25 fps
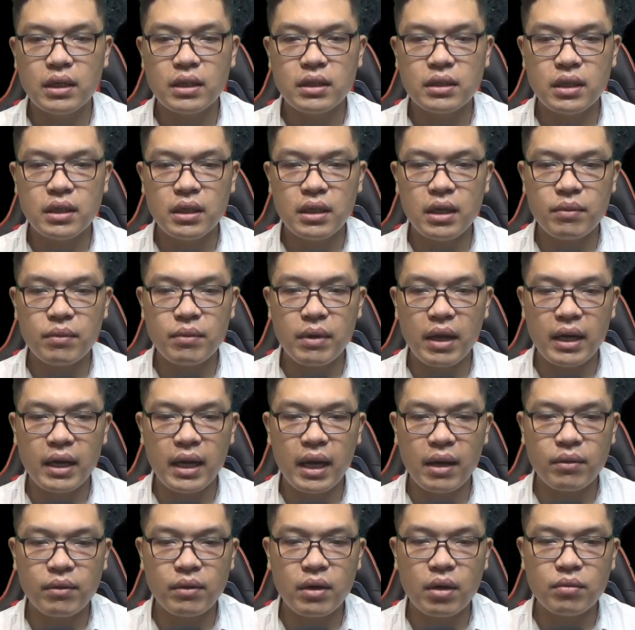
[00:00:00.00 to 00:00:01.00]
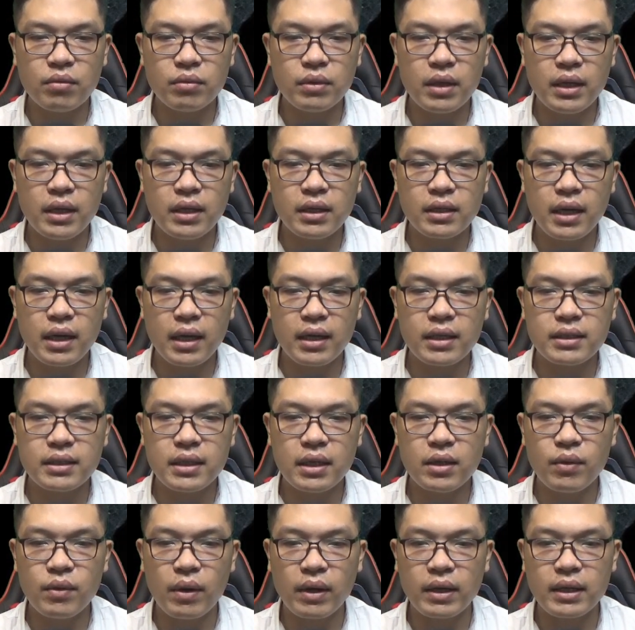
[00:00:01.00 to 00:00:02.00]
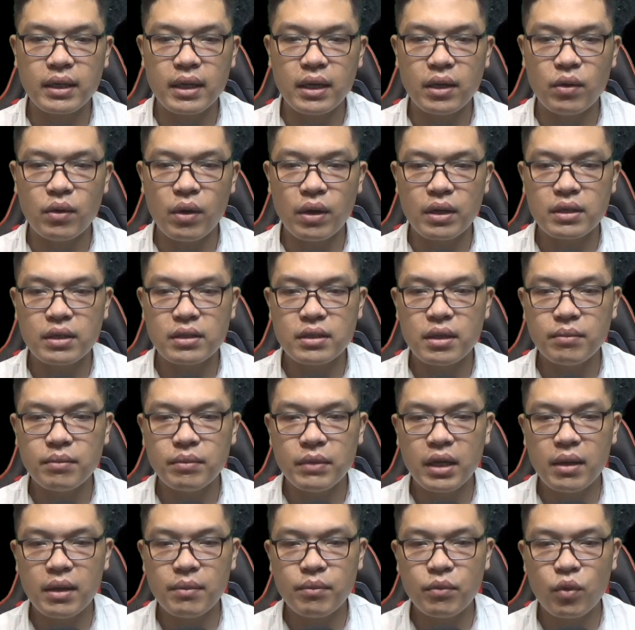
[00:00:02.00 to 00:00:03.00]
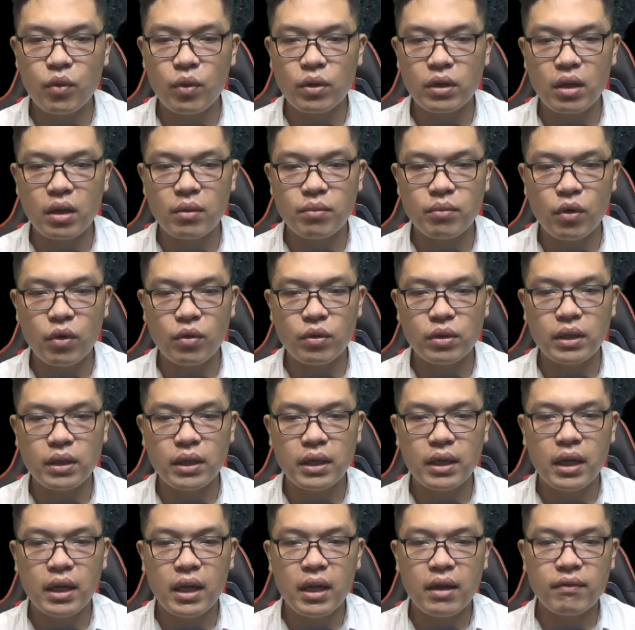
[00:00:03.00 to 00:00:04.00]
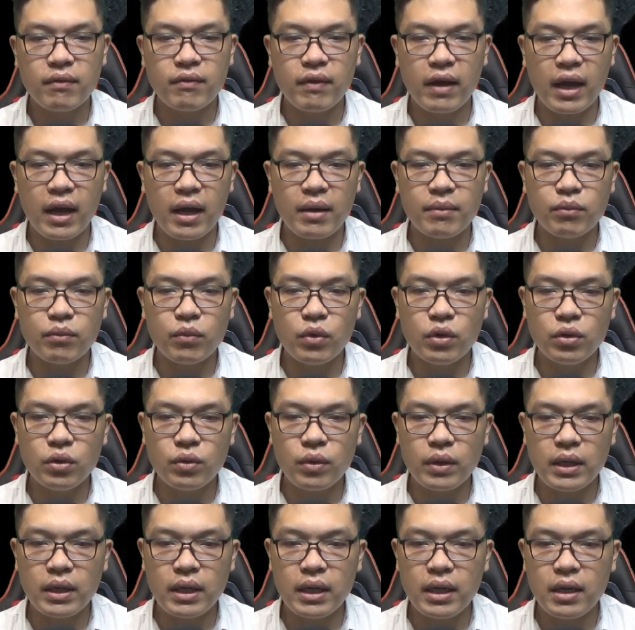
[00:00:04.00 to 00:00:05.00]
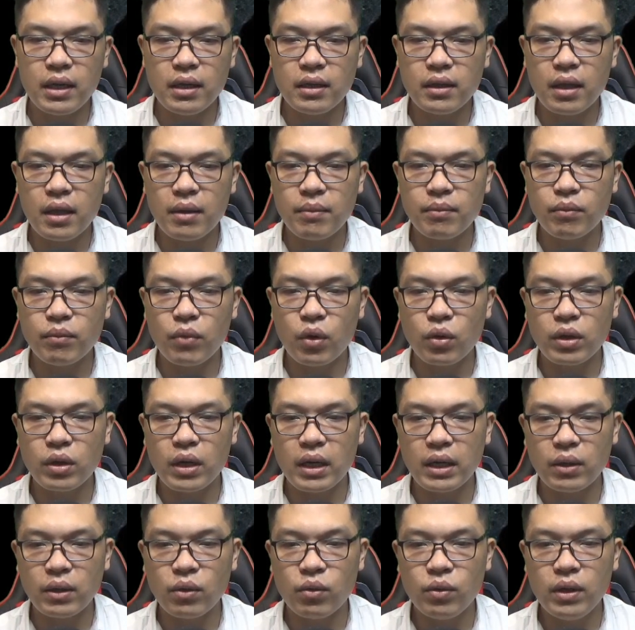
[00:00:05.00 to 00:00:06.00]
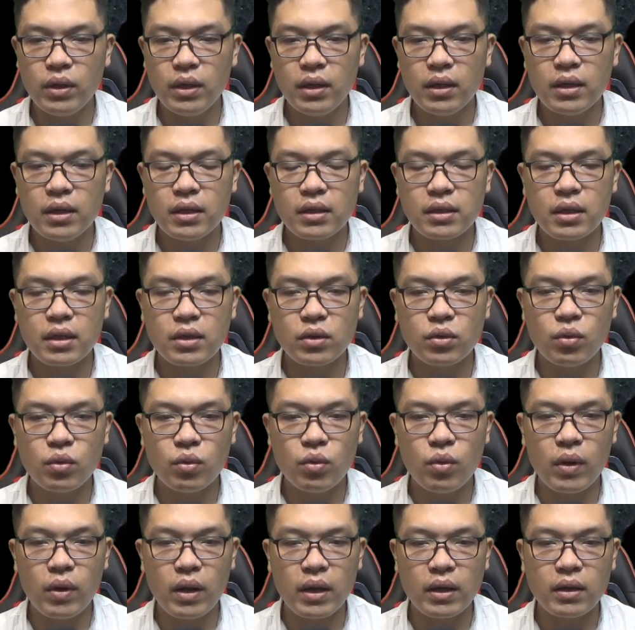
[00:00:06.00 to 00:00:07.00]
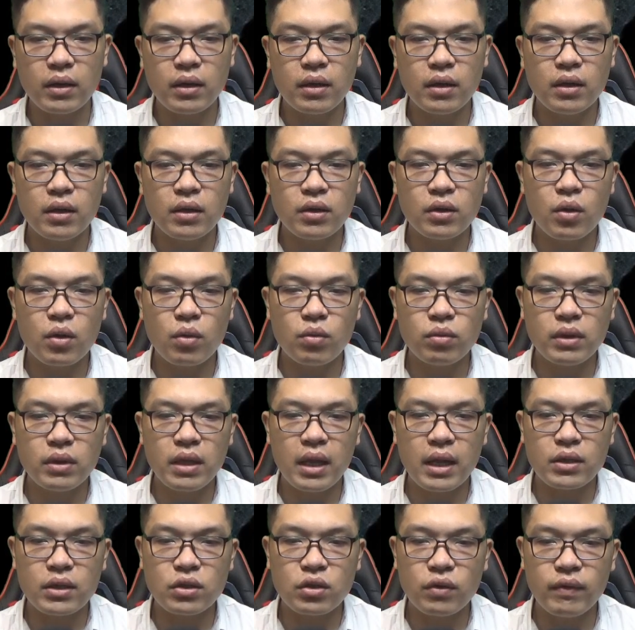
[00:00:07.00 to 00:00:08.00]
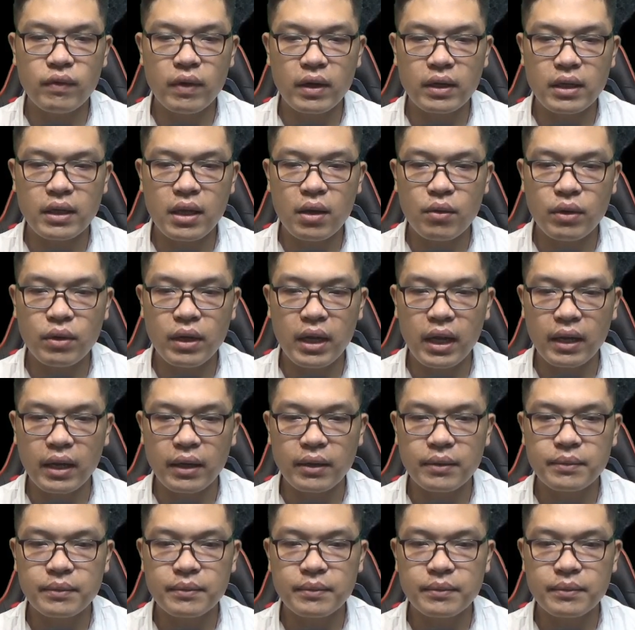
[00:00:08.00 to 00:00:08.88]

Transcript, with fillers: Rất nhiều đại lão không thích cách sinh hoạt kỷ luật xâm nghiêm của tông môn và muốn tùy ý tìm một đỉnh núi tự tu luyện, cũng tiện cho việc tiêu khiển.